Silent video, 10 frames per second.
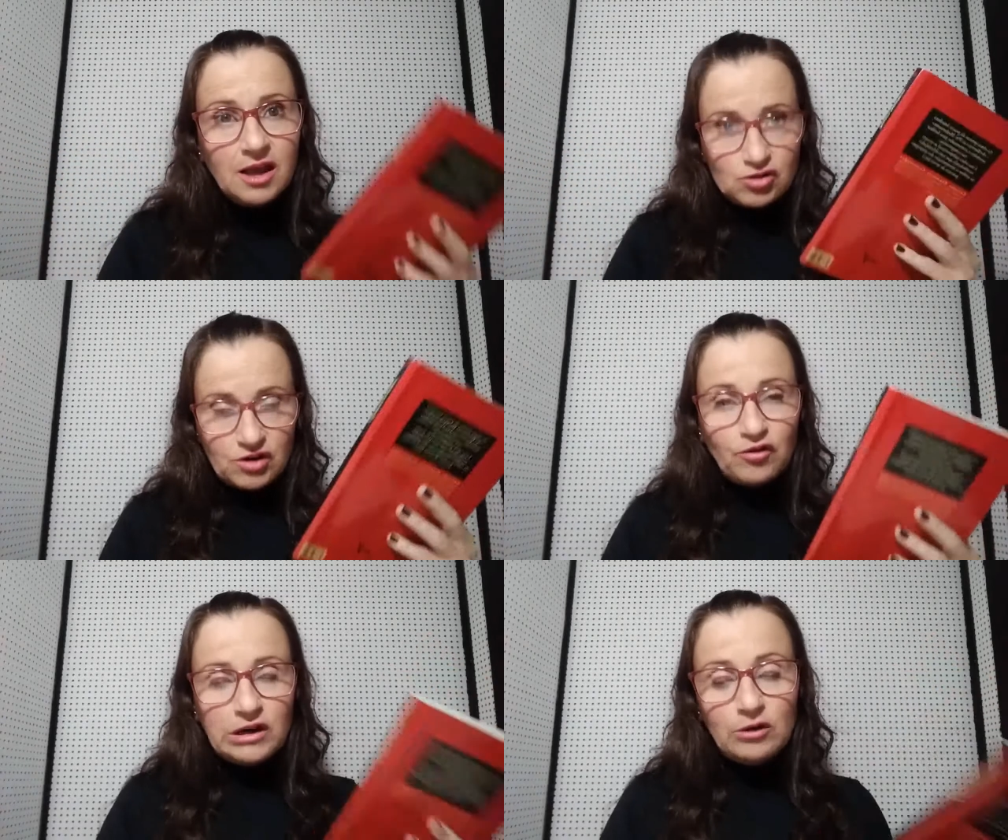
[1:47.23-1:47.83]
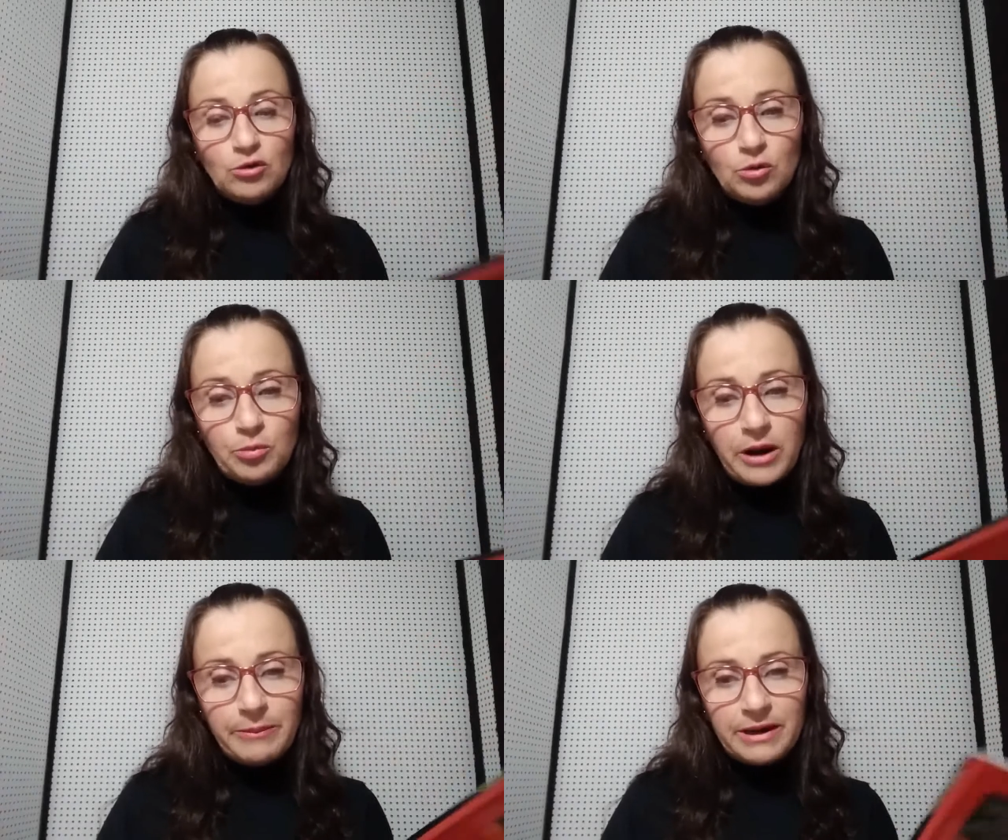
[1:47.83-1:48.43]
Eu já vou ler o
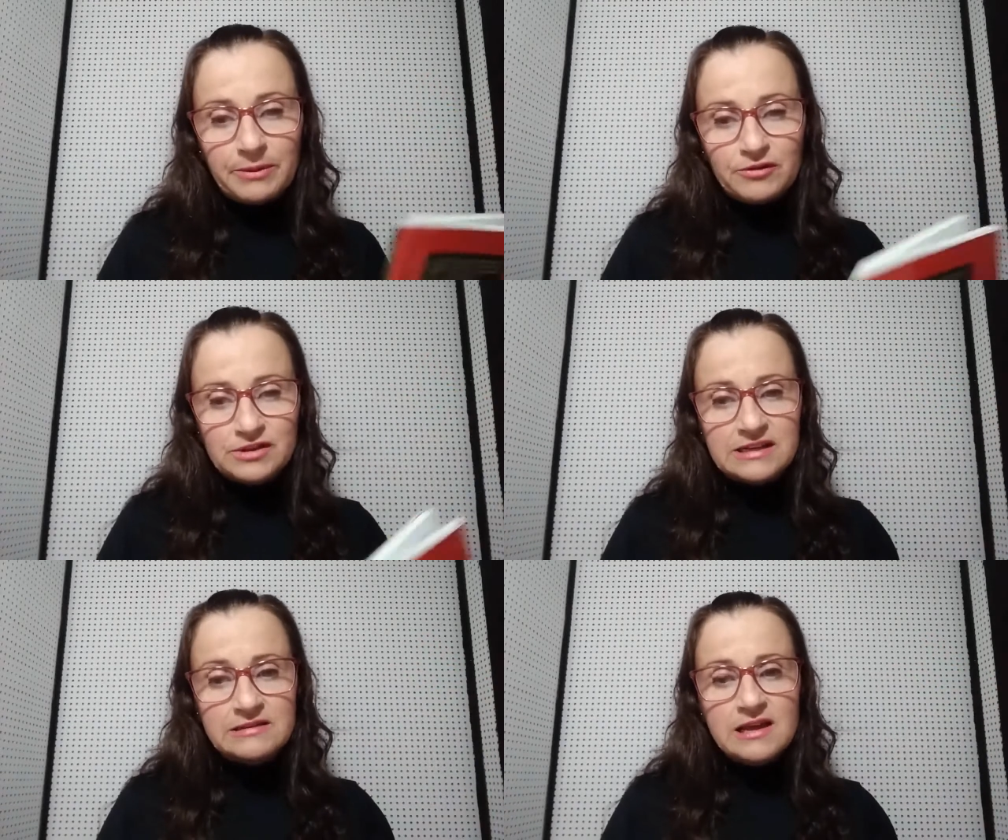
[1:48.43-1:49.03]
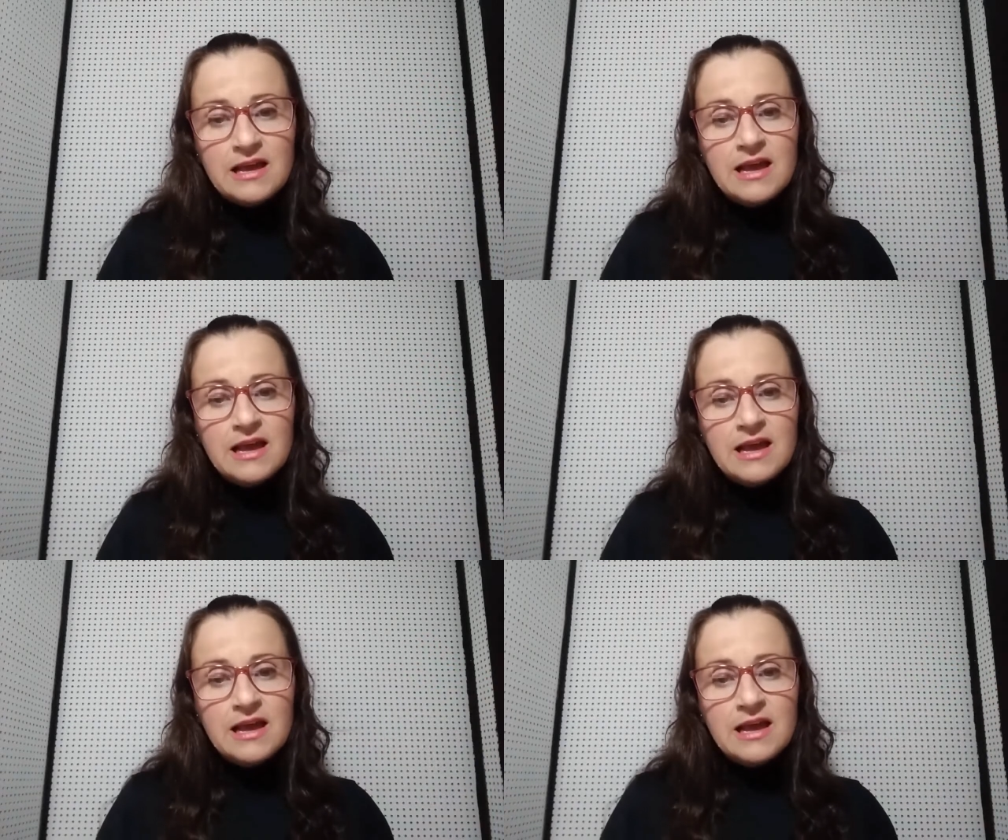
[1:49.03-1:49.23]
poema aqui para vocês.